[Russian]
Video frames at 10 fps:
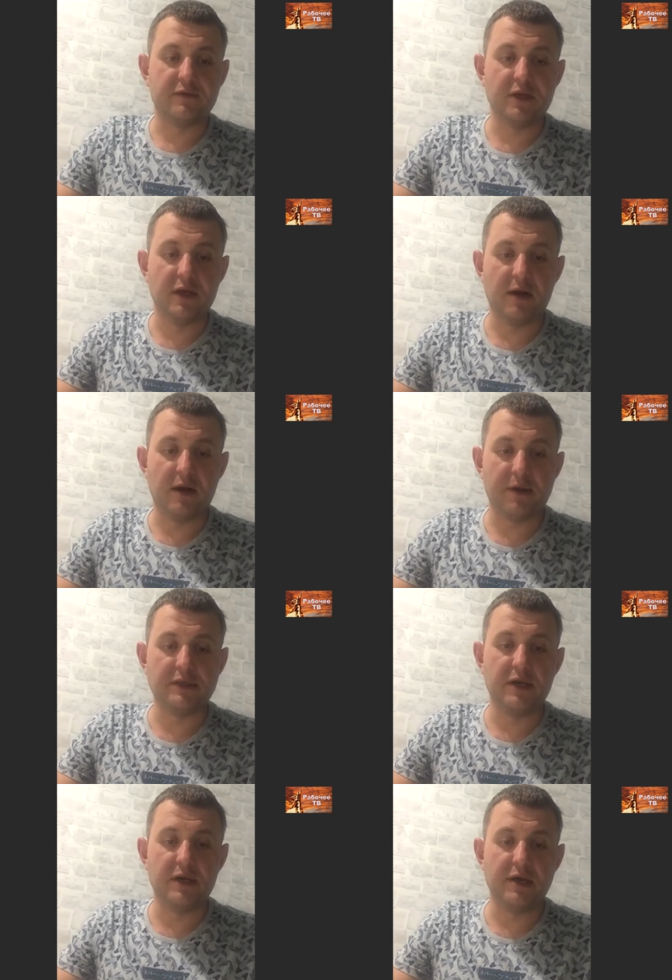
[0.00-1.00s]
В целях
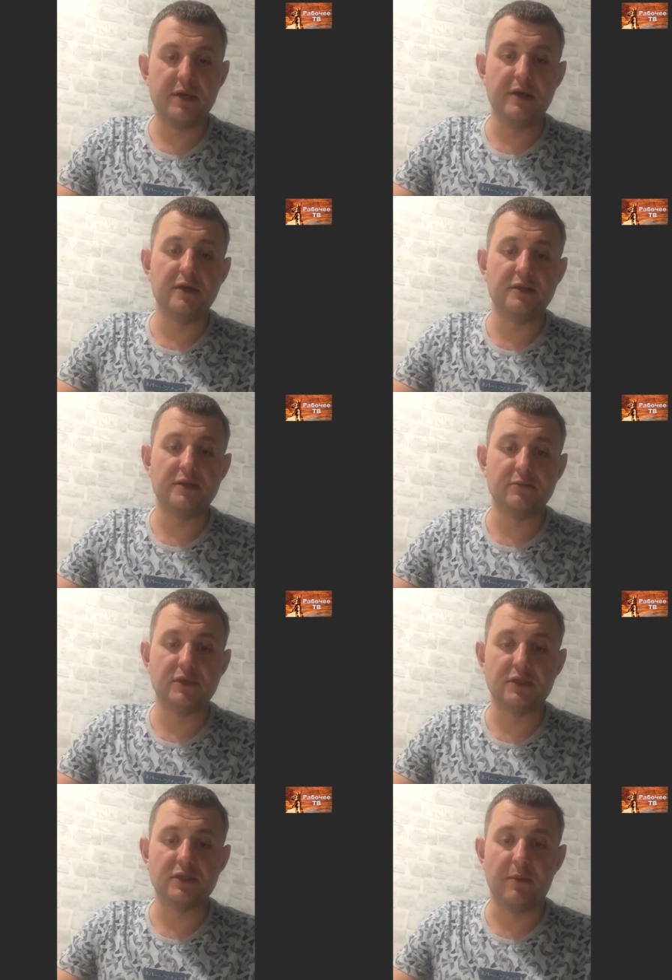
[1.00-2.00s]
определения
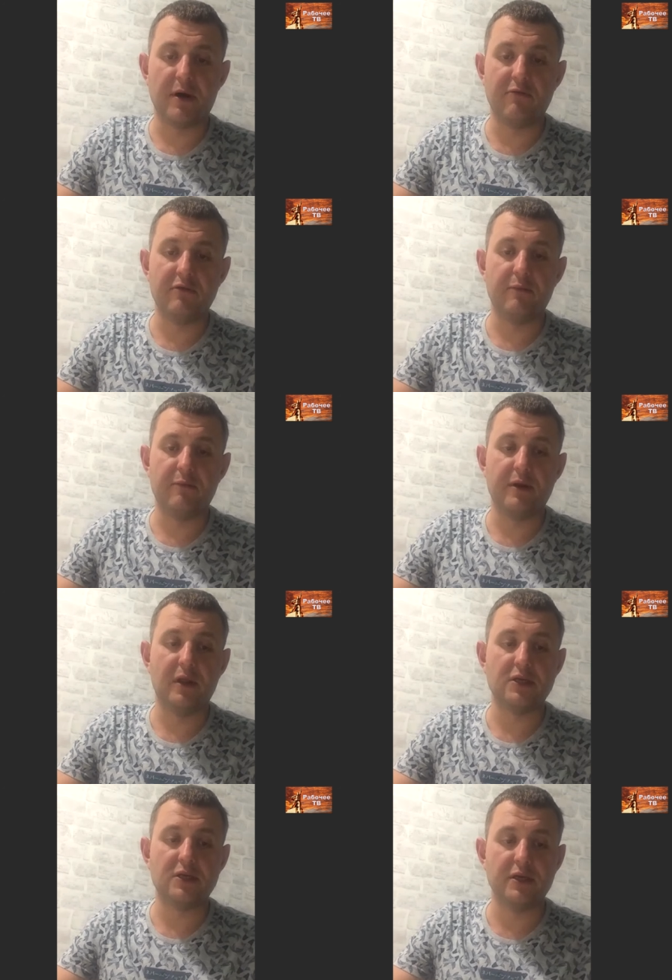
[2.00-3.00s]
легитимности направленного
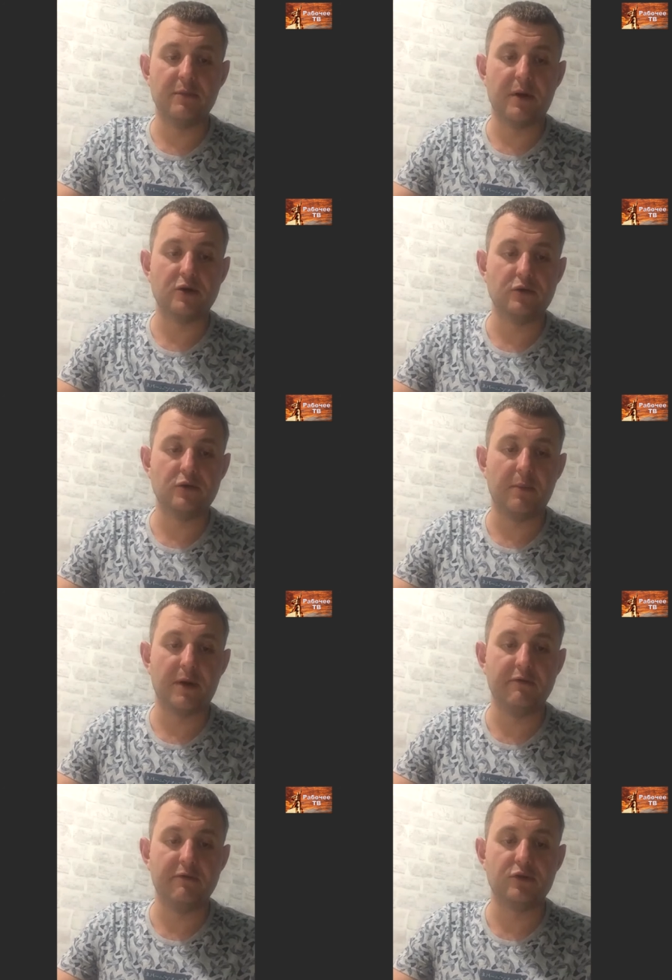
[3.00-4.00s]
предложения прошу
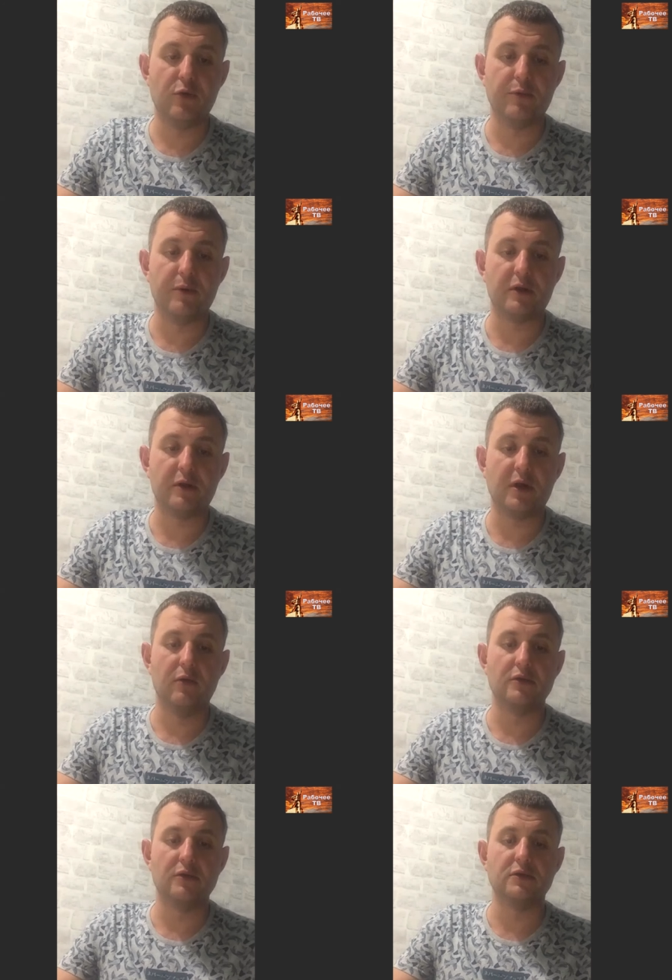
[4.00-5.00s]
направить копию
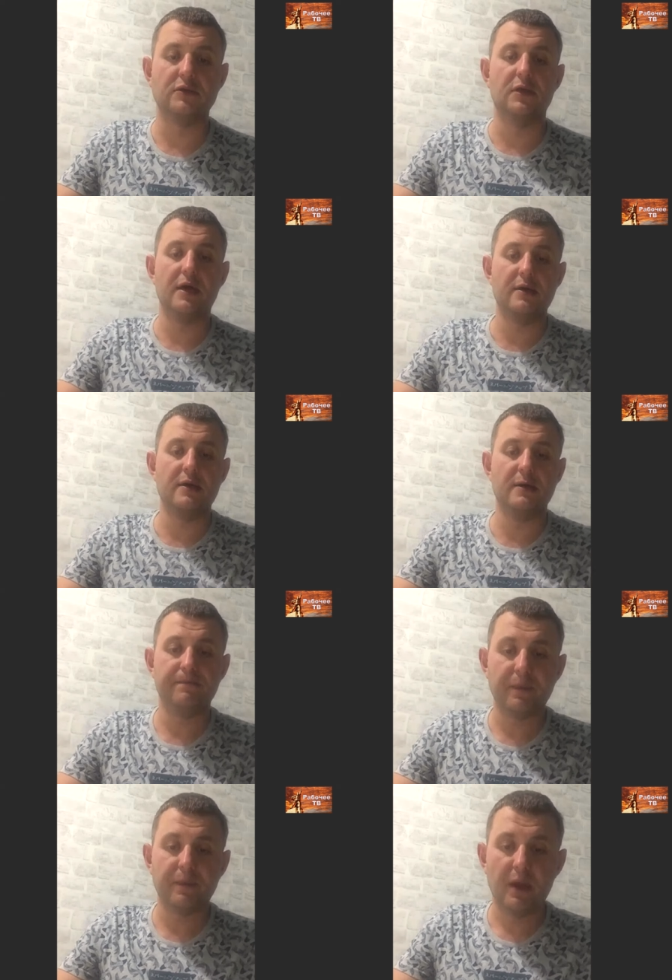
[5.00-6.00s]
протокола
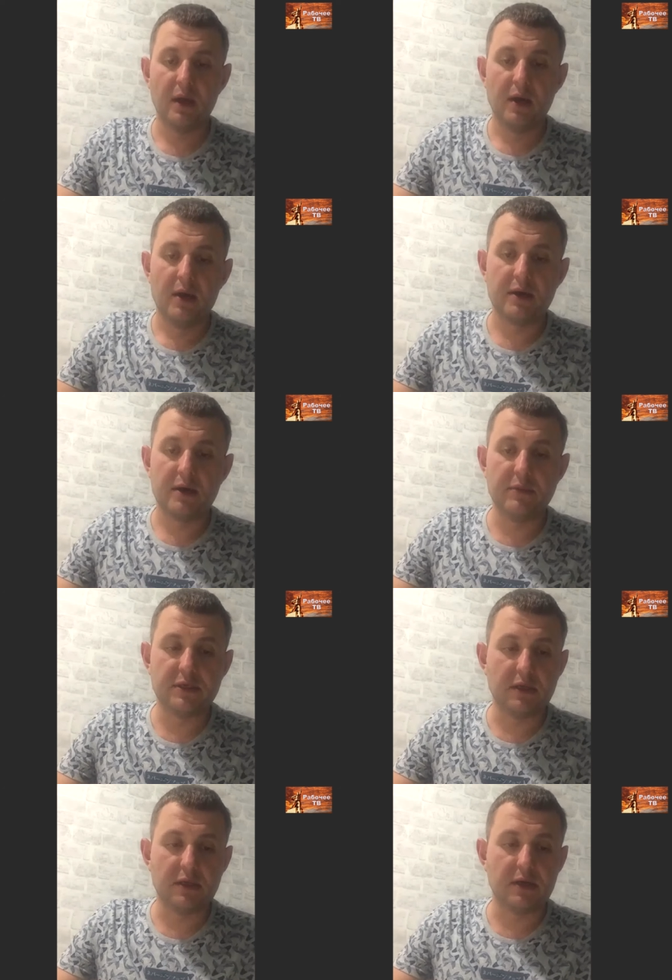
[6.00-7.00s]
заседания
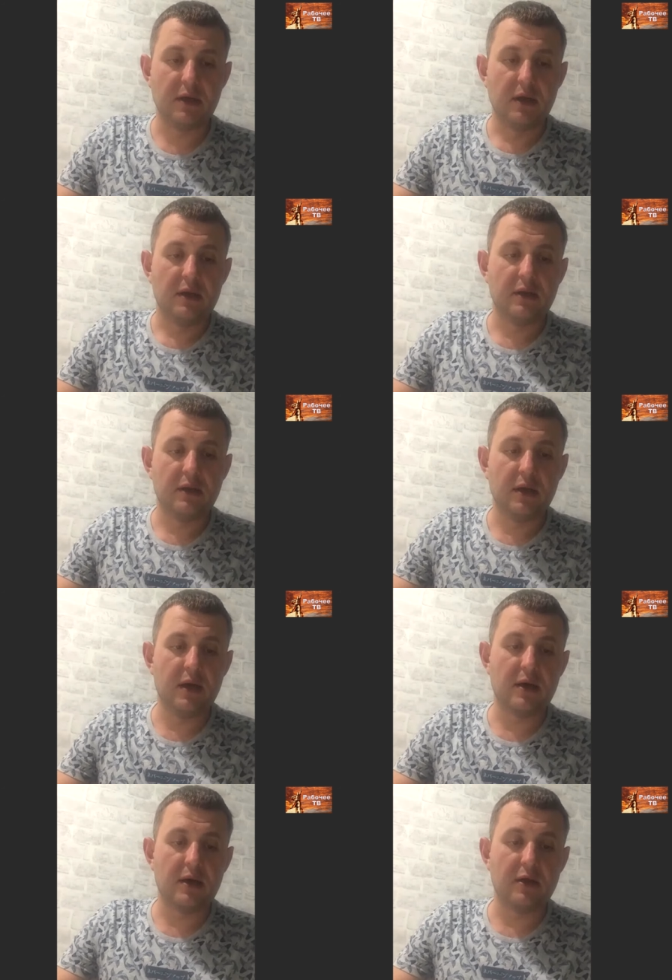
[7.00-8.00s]
комитета,
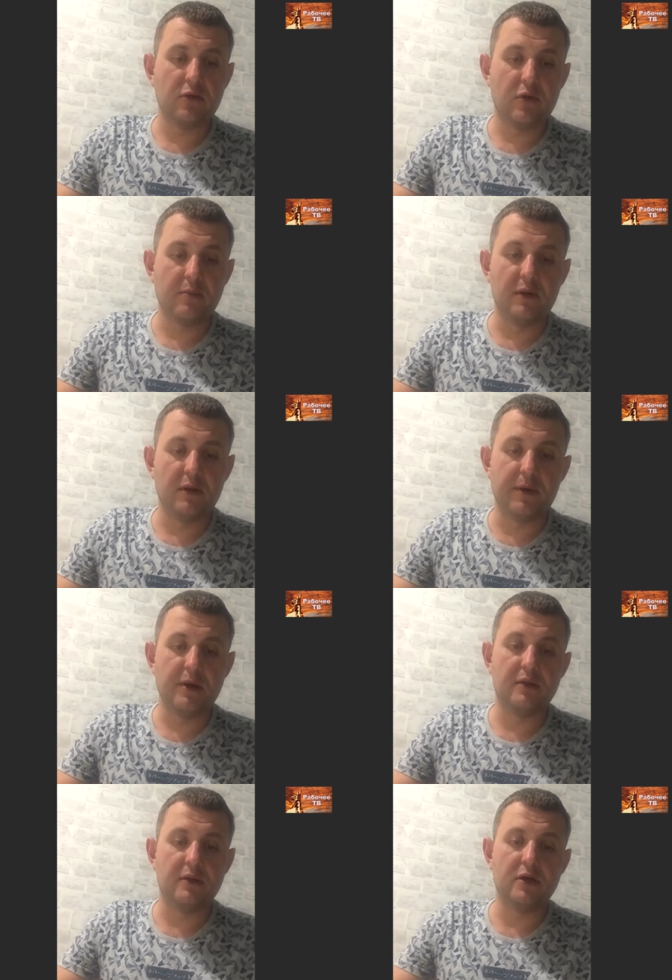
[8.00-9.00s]
на котором было
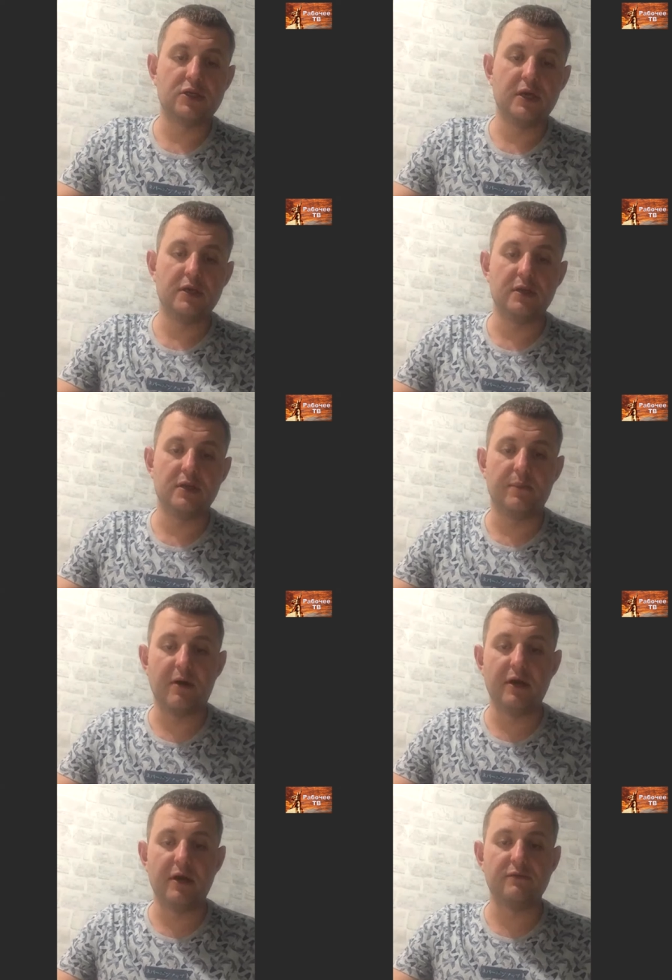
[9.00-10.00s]
принято решение
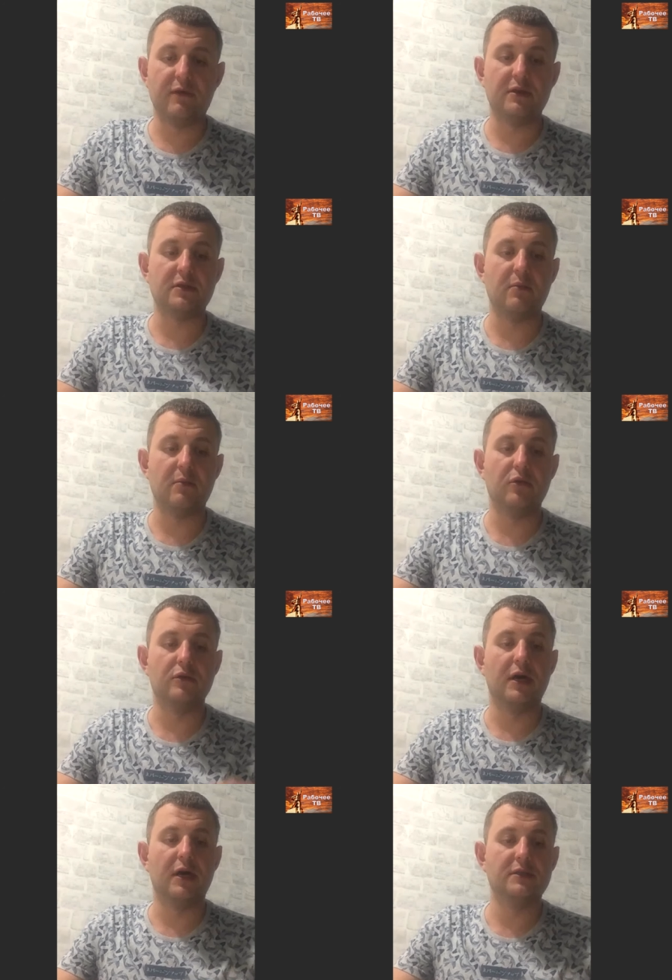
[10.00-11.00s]
направлять в адрес
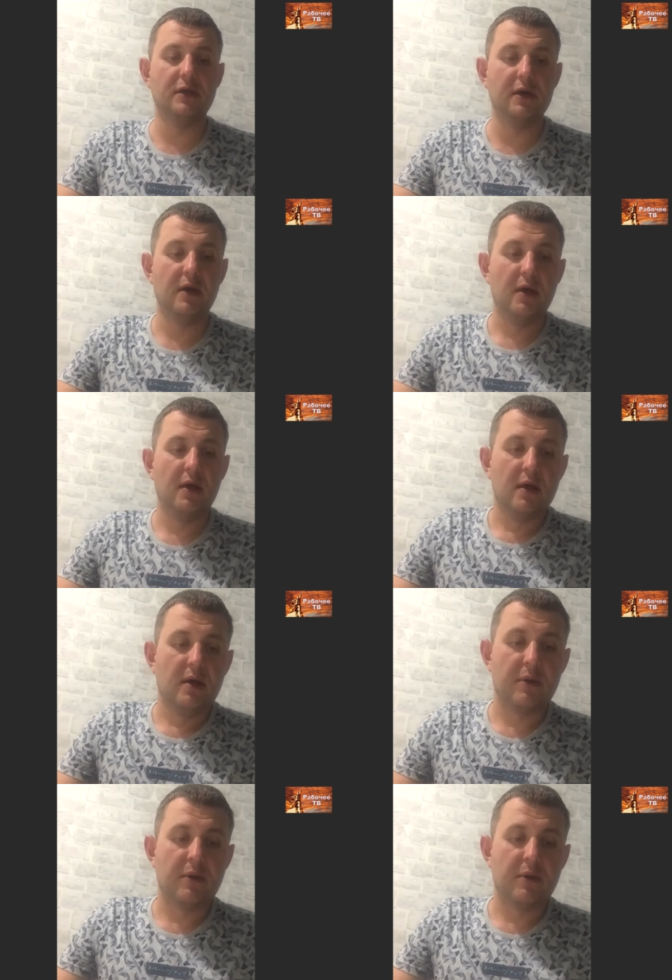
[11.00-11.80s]
работодателя